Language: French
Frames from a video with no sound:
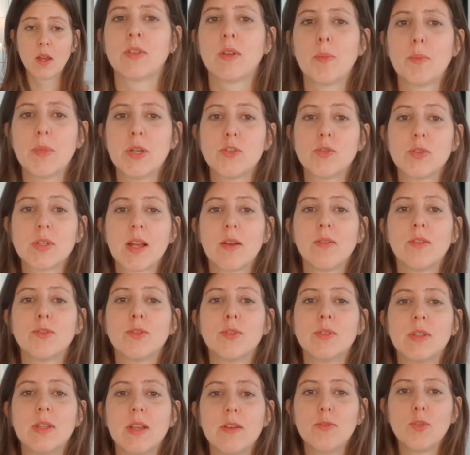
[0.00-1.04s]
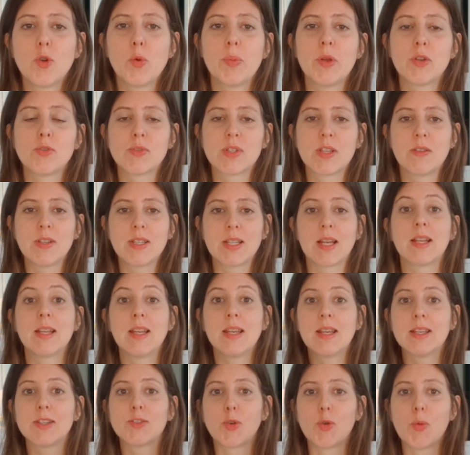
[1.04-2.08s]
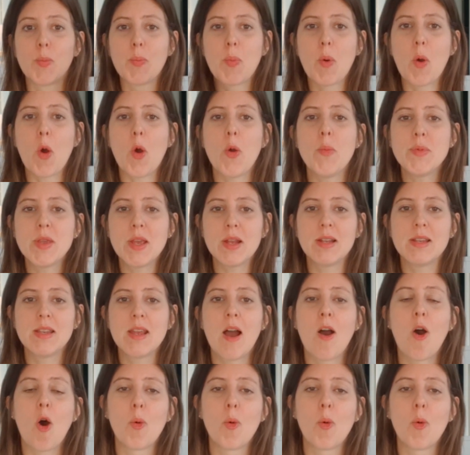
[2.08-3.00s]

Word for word: Mais juste avant de développer, je vous invite à cliquer sur le premier lien